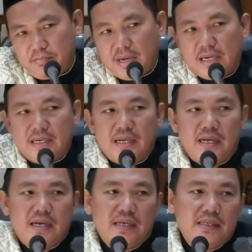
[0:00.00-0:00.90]
pada
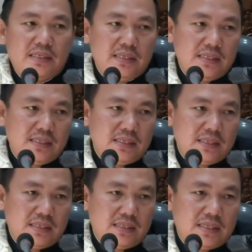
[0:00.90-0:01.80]
hari
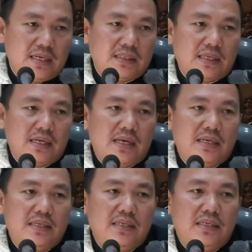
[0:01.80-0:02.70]
yang
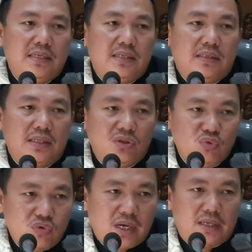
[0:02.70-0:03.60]
telah
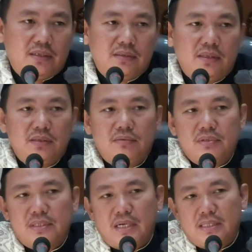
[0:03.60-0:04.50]
ditentukan tentu
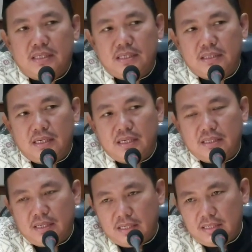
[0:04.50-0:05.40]
saat Idul
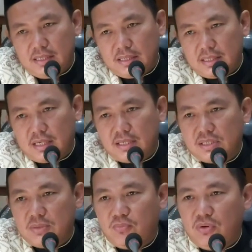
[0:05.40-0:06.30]
Adha tanggal
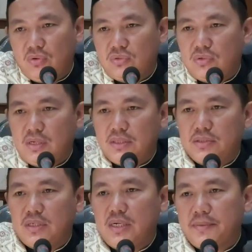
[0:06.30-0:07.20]
10
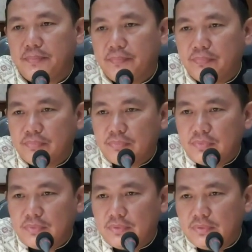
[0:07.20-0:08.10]
Zulhijjah
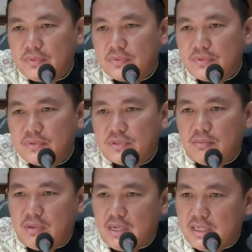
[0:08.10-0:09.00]

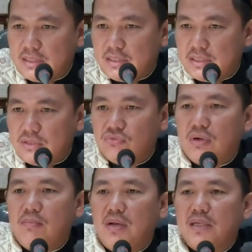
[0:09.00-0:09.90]
11,
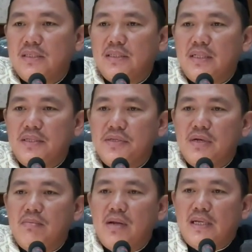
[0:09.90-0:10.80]
12 dan
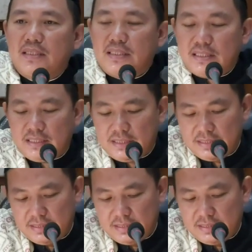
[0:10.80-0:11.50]
13